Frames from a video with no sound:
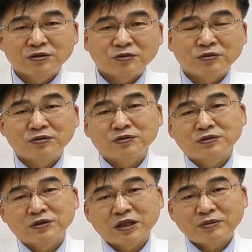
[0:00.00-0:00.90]
또
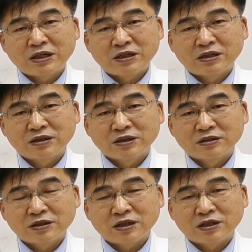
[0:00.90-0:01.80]

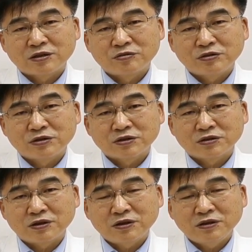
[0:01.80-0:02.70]
재발되는 사례들도
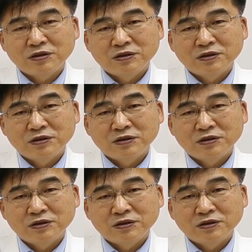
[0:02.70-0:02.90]
있어서